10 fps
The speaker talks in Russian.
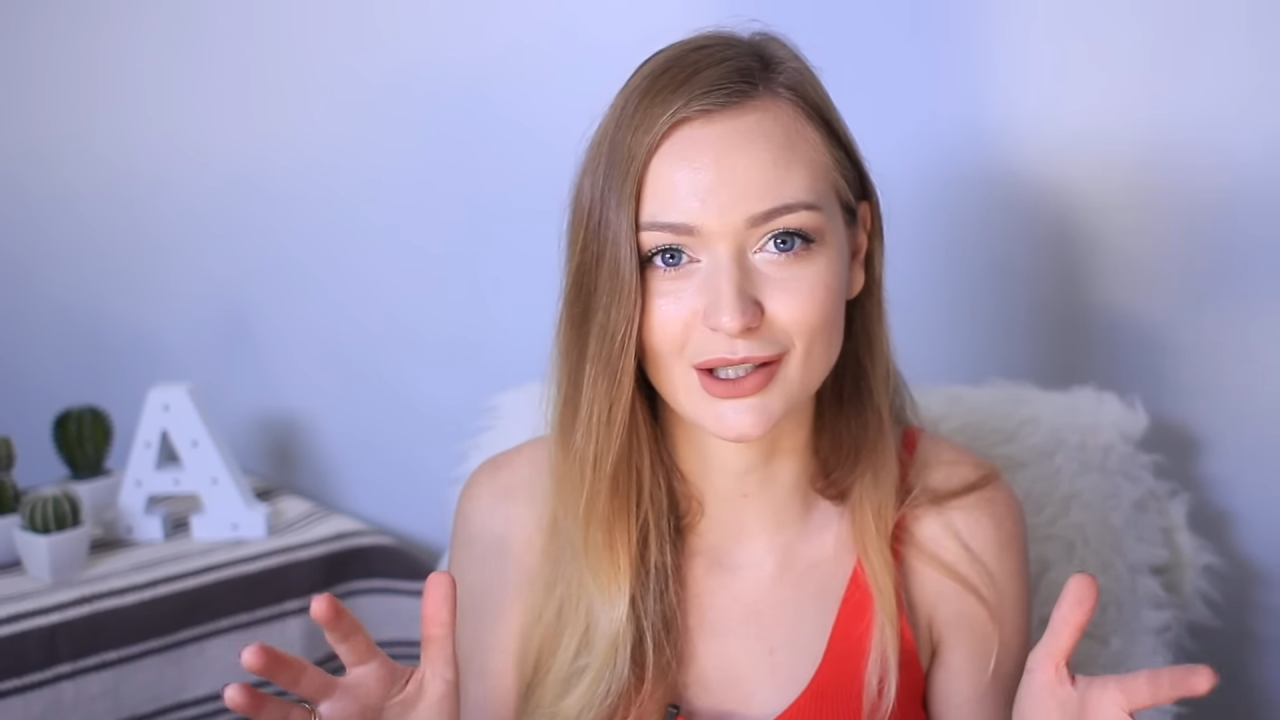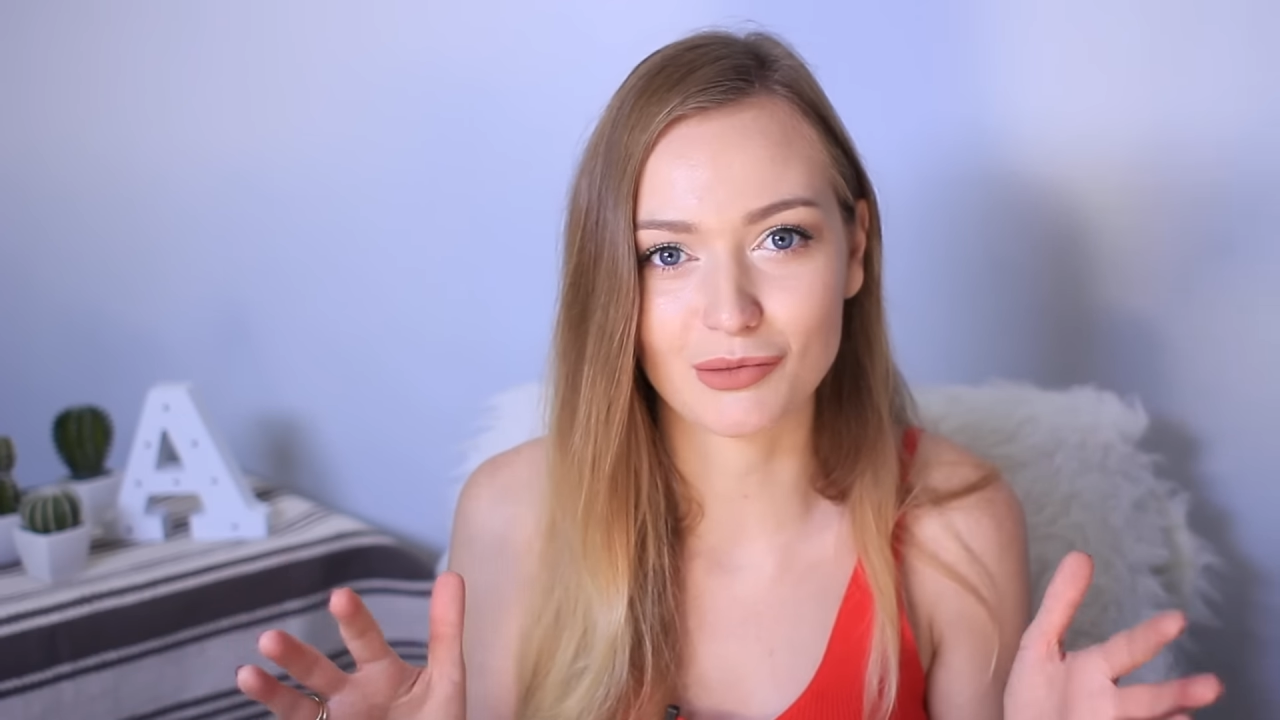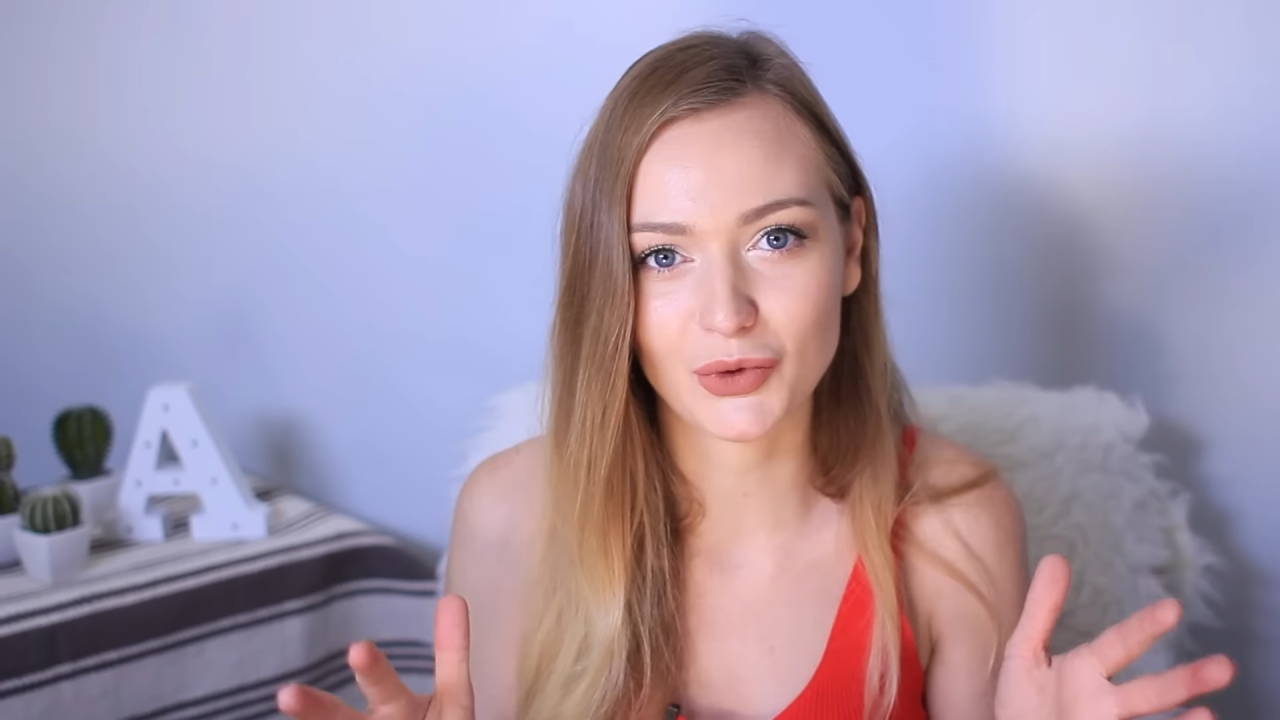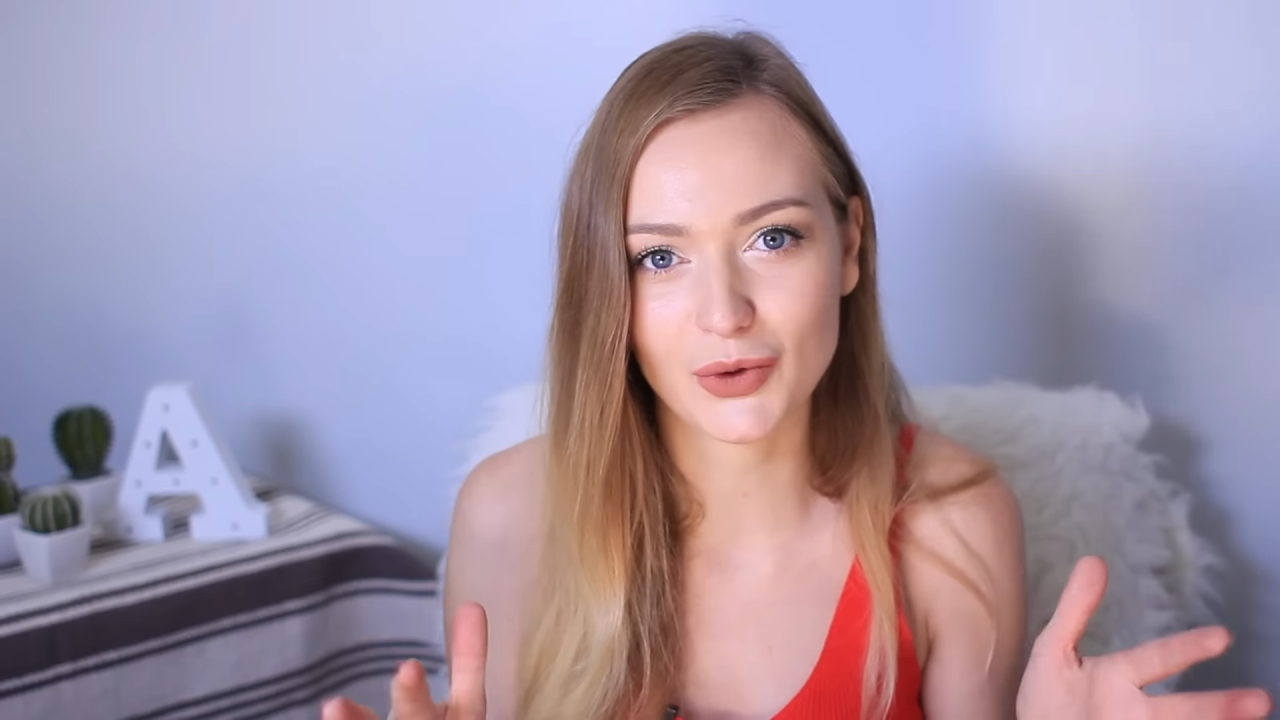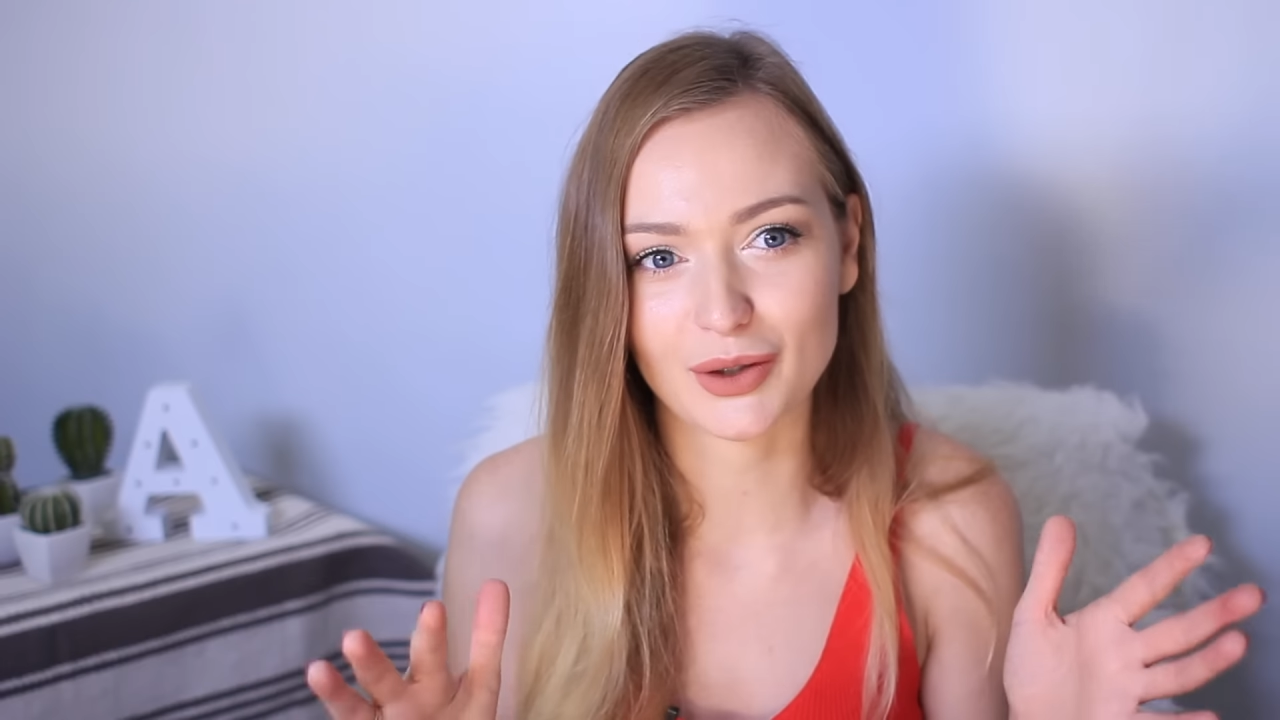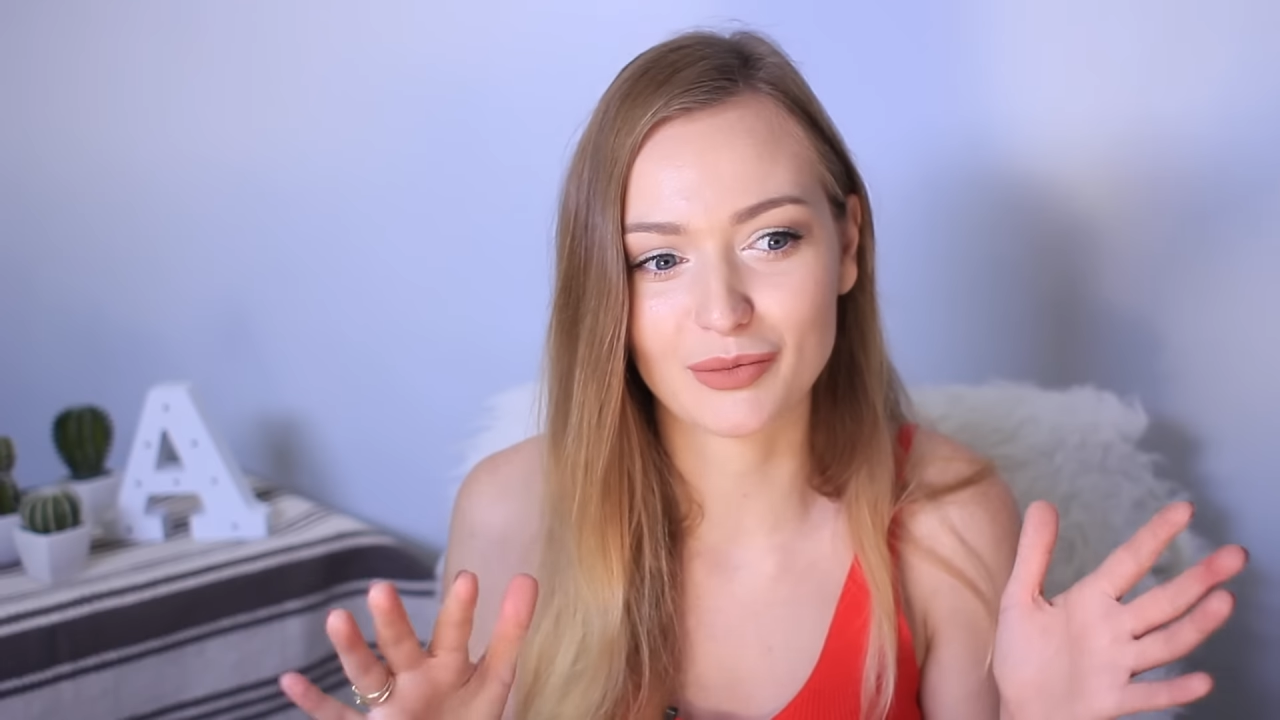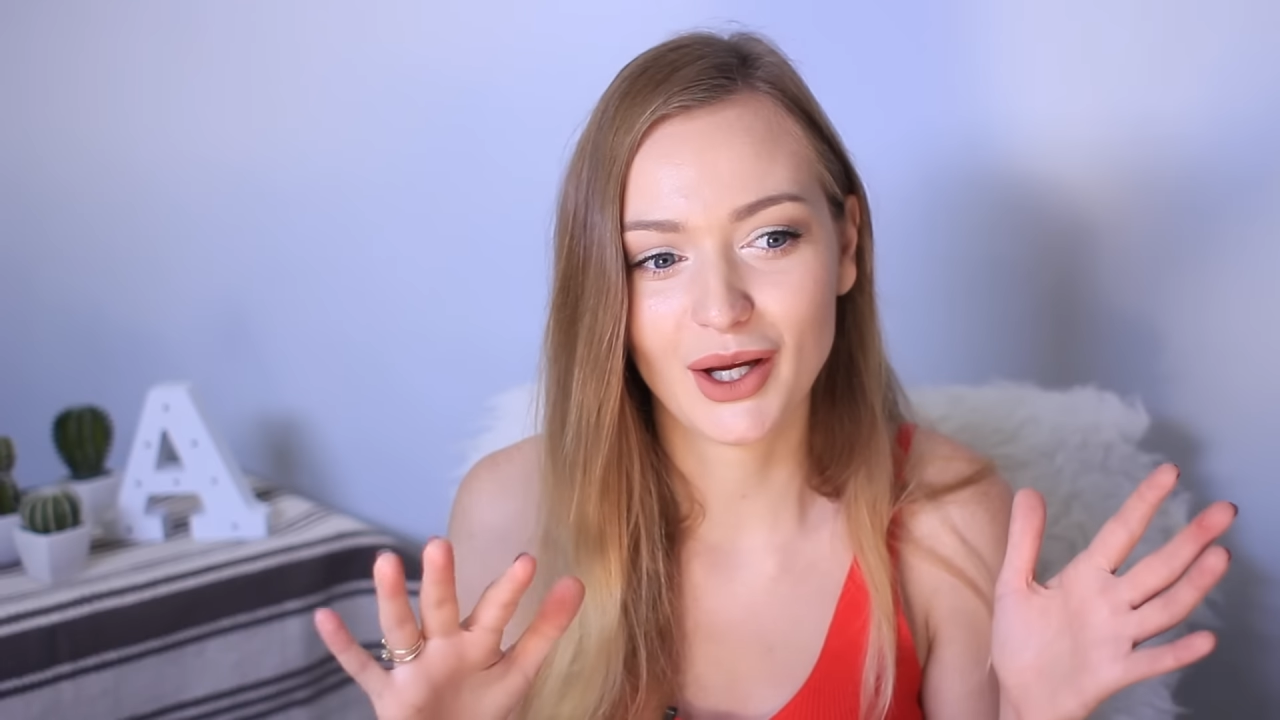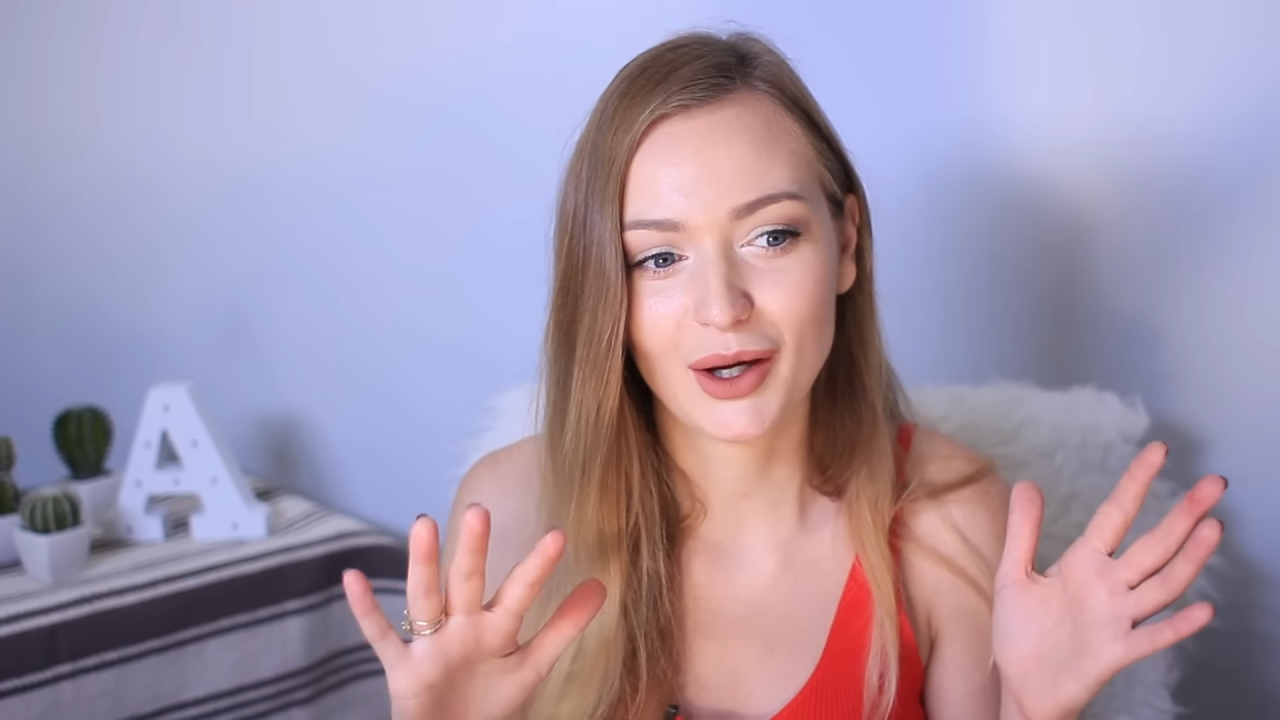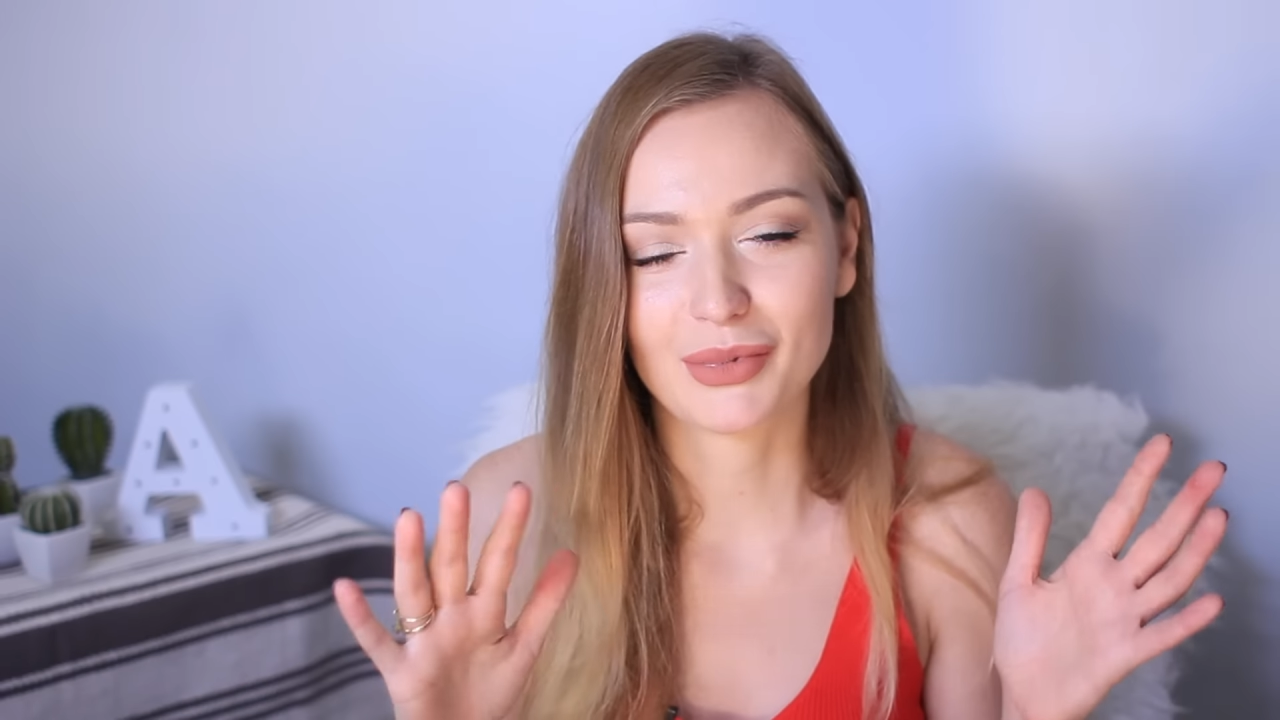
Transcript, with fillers: с набором